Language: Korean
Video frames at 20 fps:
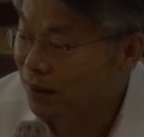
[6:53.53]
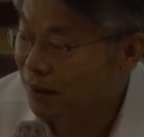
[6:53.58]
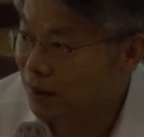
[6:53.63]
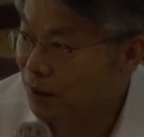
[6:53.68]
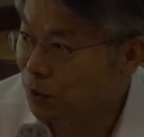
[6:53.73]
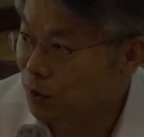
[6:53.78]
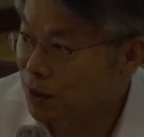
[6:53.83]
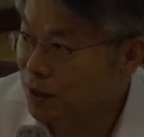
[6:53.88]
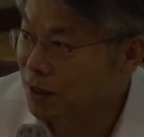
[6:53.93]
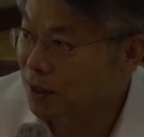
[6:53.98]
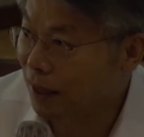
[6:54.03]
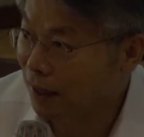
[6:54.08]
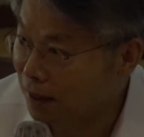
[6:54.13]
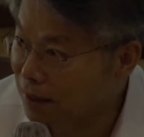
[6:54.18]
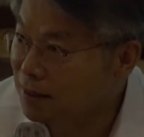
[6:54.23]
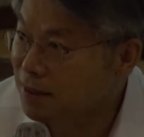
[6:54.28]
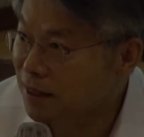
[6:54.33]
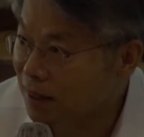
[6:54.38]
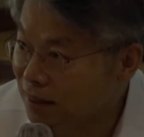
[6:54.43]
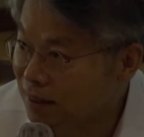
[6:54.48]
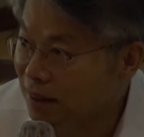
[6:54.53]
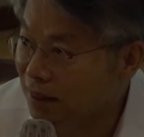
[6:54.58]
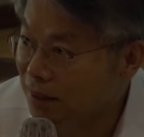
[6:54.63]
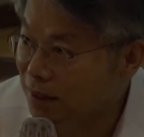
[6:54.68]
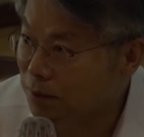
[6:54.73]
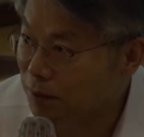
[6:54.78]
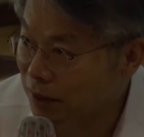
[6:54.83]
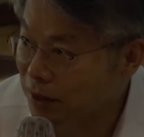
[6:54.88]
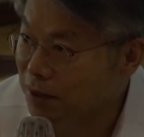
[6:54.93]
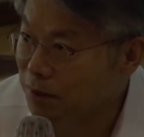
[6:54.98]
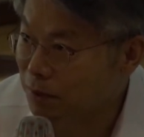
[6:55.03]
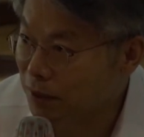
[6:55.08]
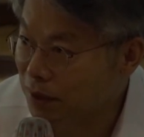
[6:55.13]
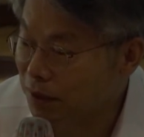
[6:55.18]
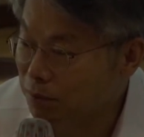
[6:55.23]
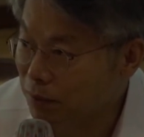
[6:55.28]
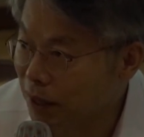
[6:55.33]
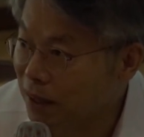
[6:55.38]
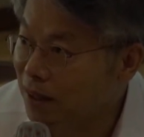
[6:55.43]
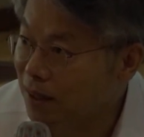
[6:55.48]
이루어지지 않는 상태를
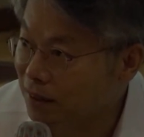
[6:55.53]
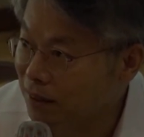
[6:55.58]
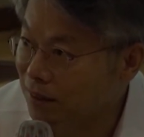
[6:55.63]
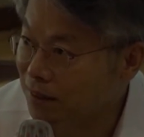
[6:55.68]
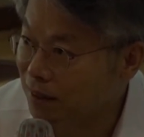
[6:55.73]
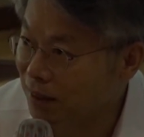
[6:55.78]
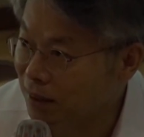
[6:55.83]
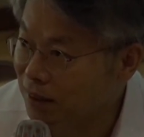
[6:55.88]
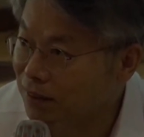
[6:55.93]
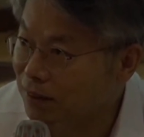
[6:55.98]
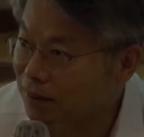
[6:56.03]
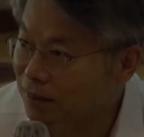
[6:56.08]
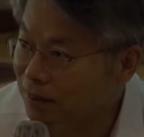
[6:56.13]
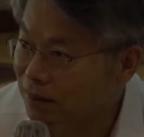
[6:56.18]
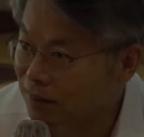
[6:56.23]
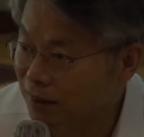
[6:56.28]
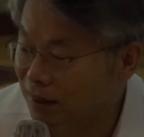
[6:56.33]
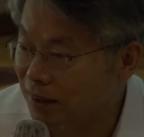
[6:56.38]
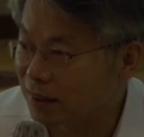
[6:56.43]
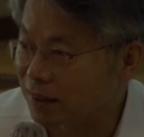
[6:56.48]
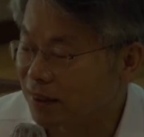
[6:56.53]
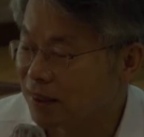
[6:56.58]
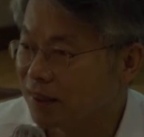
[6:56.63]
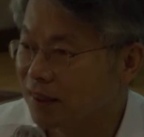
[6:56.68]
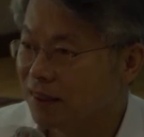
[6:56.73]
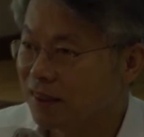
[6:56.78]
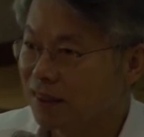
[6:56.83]
말씀 말하는 거잖아요. 예.